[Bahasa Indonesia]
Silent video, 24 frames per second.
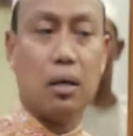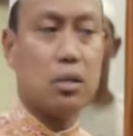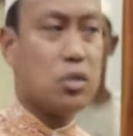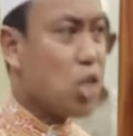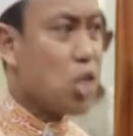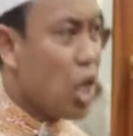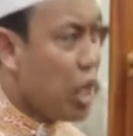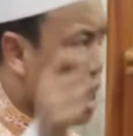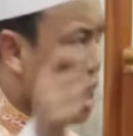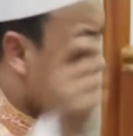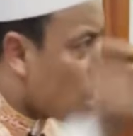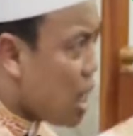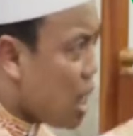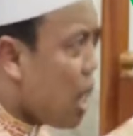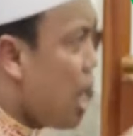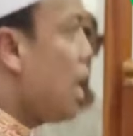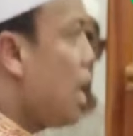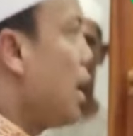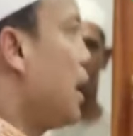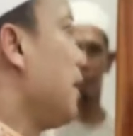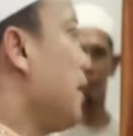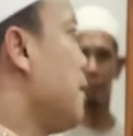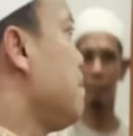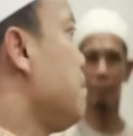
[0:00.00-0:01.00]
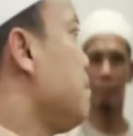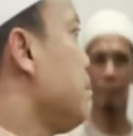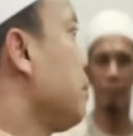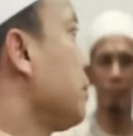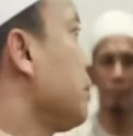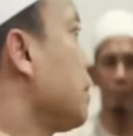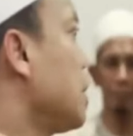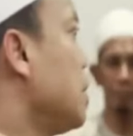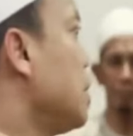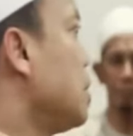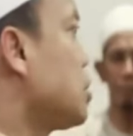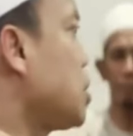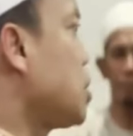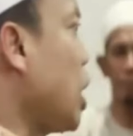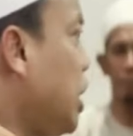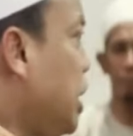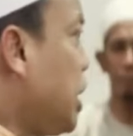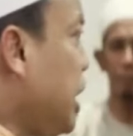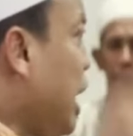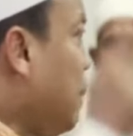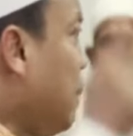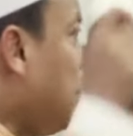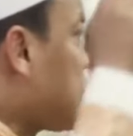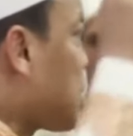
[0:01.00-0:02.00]
Sedekah. Saya
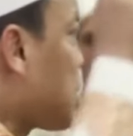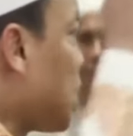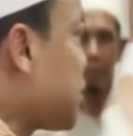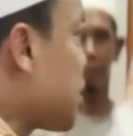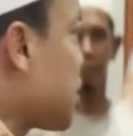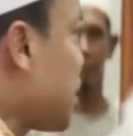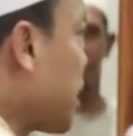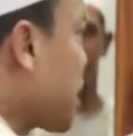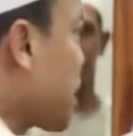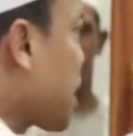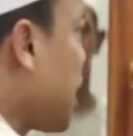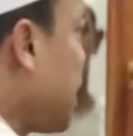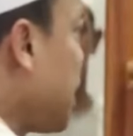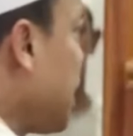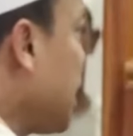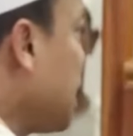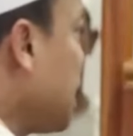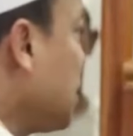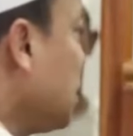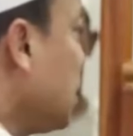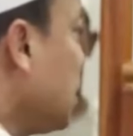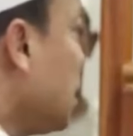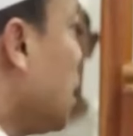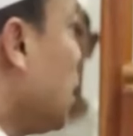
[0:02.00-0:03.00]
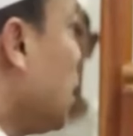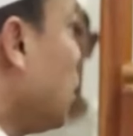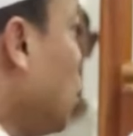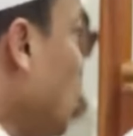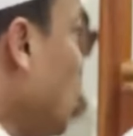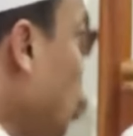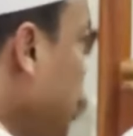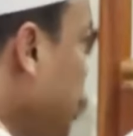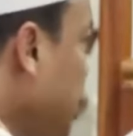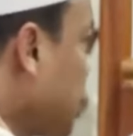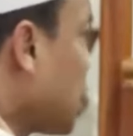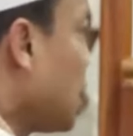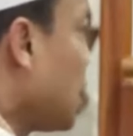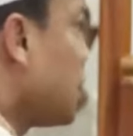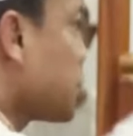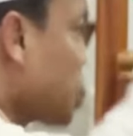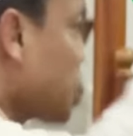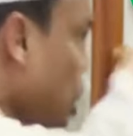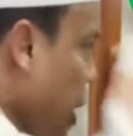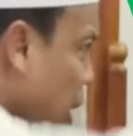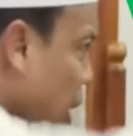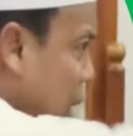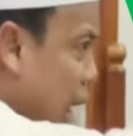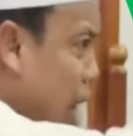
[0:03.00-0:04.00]
tidak bisa sedekah dengan duit.
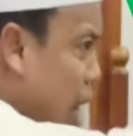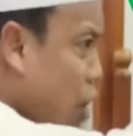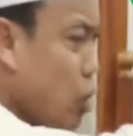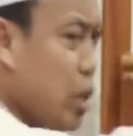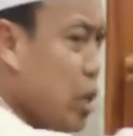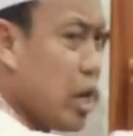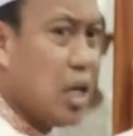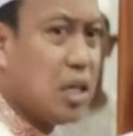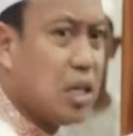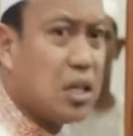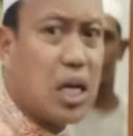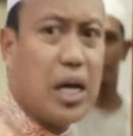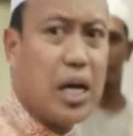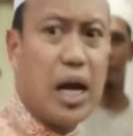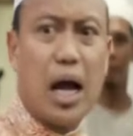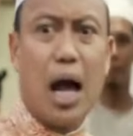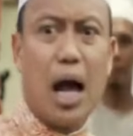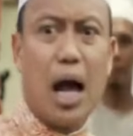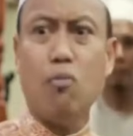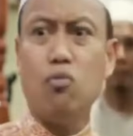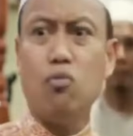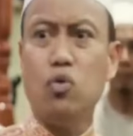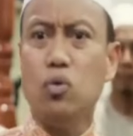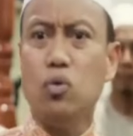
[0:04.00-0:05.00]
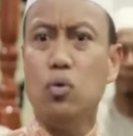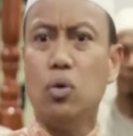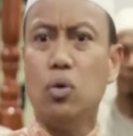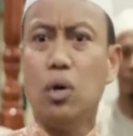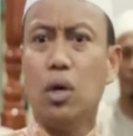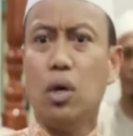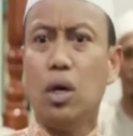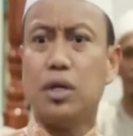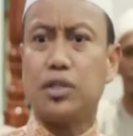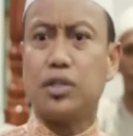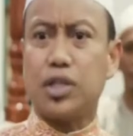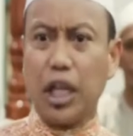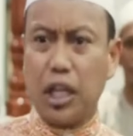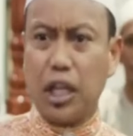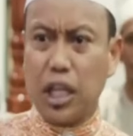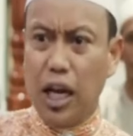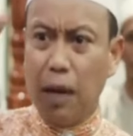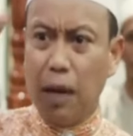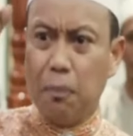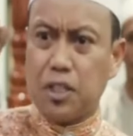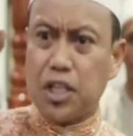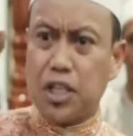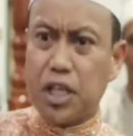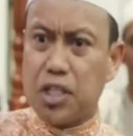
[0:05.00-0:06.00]
Sedekah kau dengan tenagamu. Saya
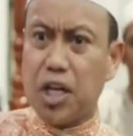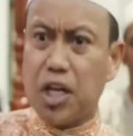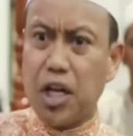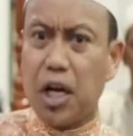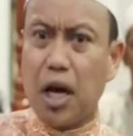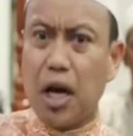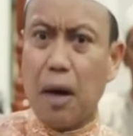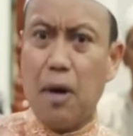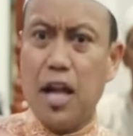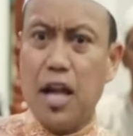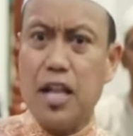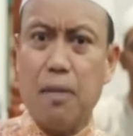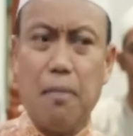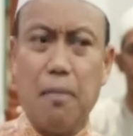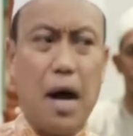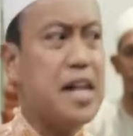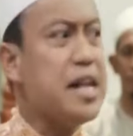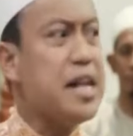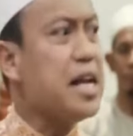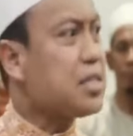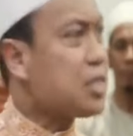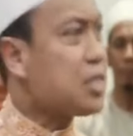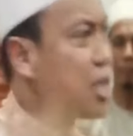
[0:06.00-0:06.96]
tidak bisa sedekah banyak-banyak.